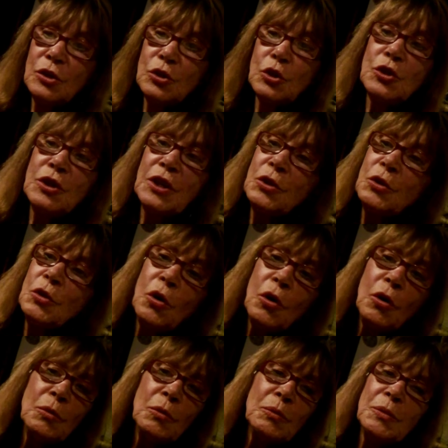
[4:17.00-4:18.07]
Yo te
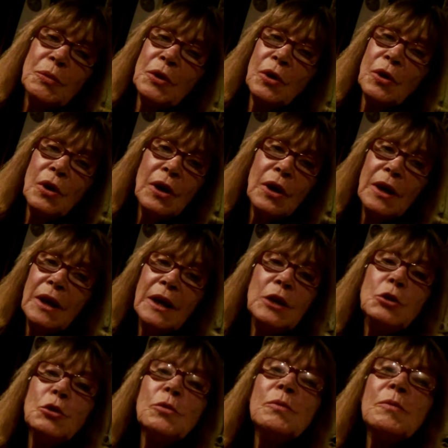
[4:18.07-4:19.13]
nombro y
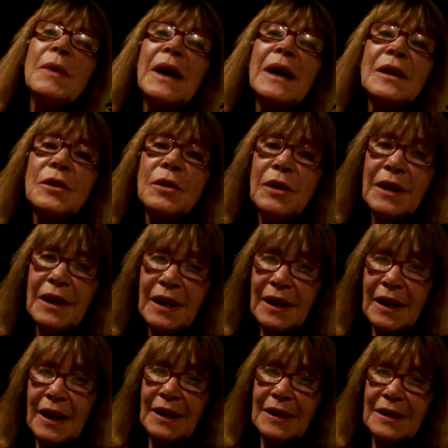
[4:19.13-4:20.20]
tus manos
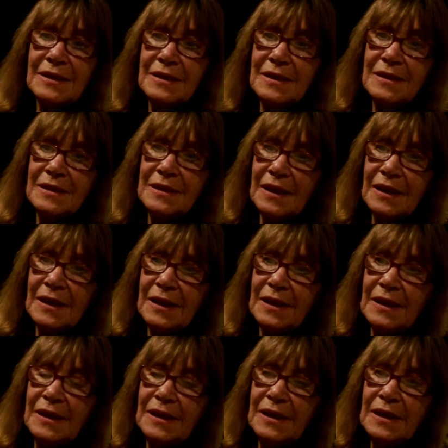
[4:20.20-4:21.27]
lejanas están
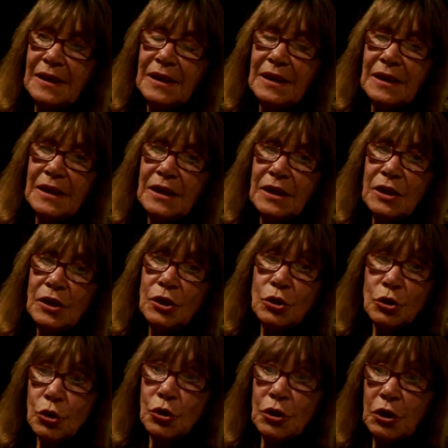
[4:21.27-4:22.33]
aquí.
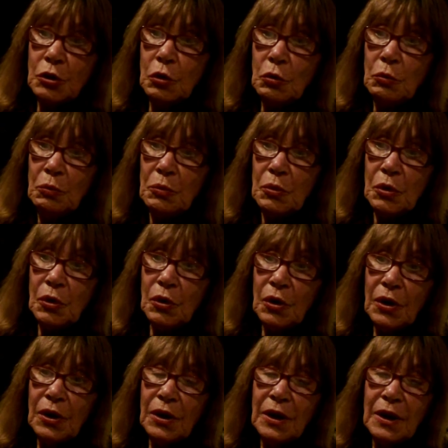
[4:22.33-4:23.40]
Yo te nombro
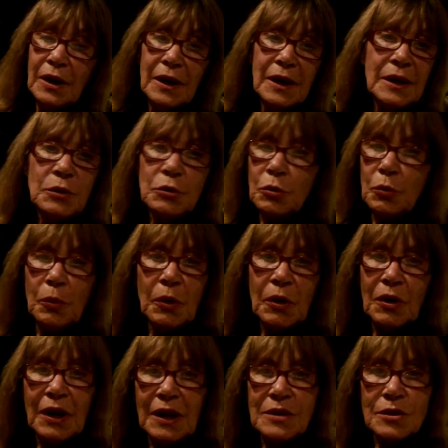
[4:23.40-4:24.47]
y tu
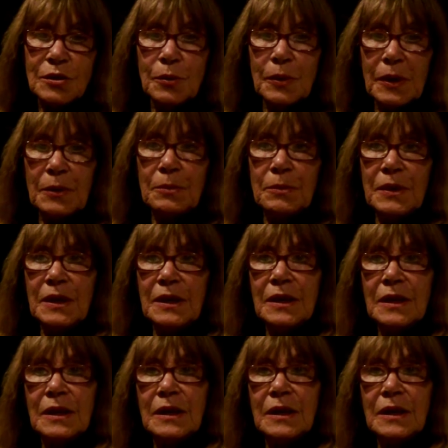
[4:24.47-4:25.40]
boca sobre mí.